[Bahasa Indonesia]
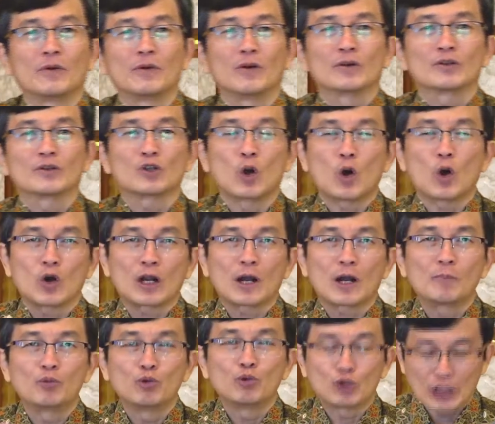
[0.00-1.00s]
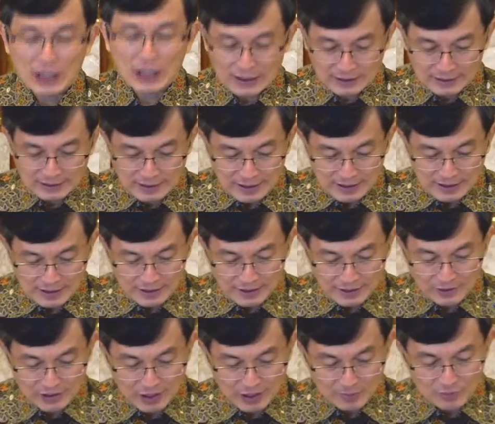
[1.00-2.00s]
Seorang budak dari
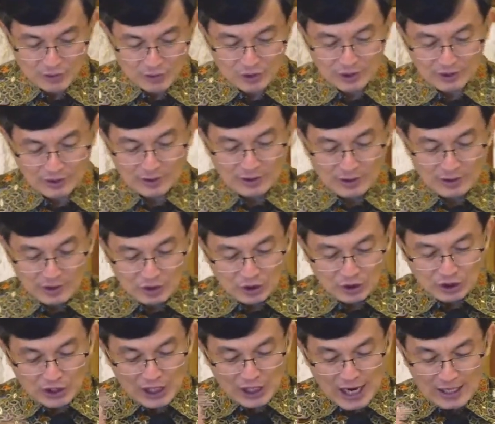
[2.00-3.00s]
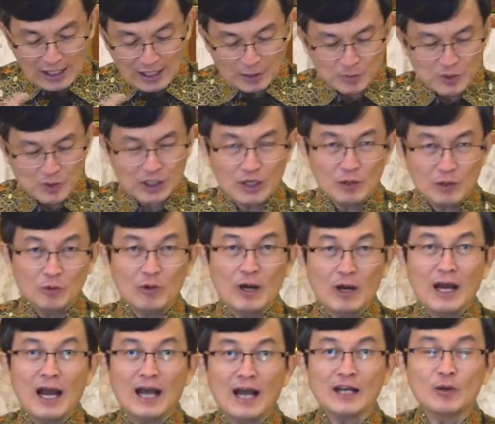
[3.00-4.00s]
Damsyik. Dia akan menjadi
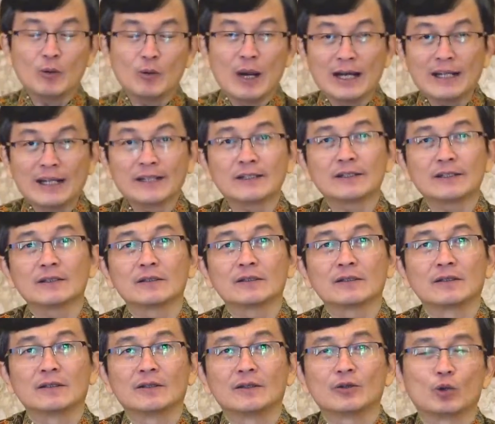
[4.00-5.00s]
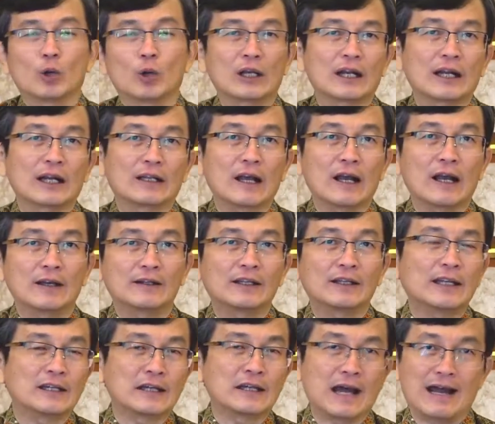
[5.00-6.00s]
ahli waris. Tuhan katakan,
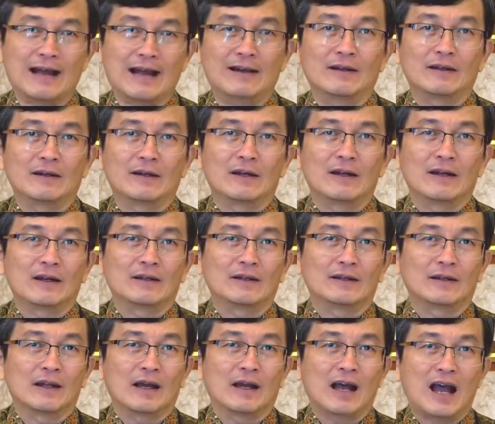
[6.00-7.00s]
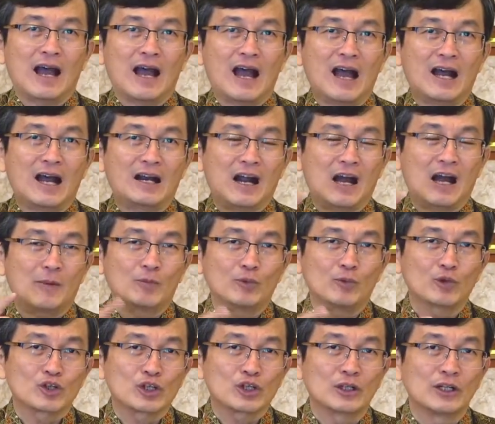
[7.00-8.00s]
tidak. Anakmu
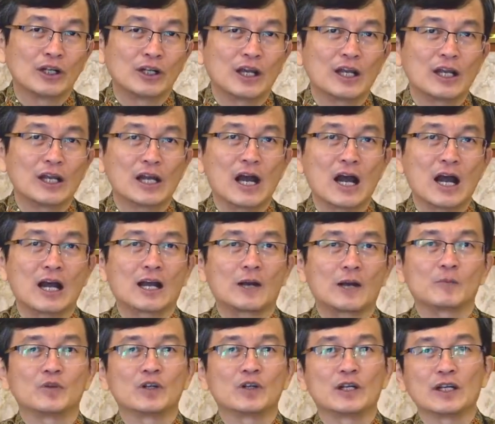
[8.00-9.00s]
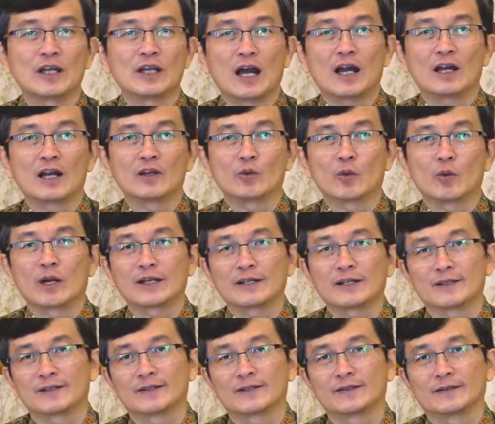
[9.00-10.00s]
sendiri akan menjadi ahli
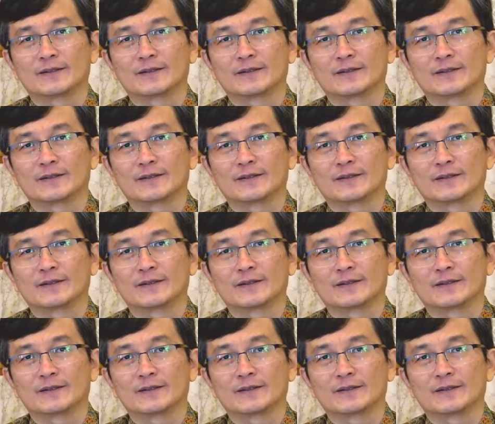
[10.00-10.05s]
waris.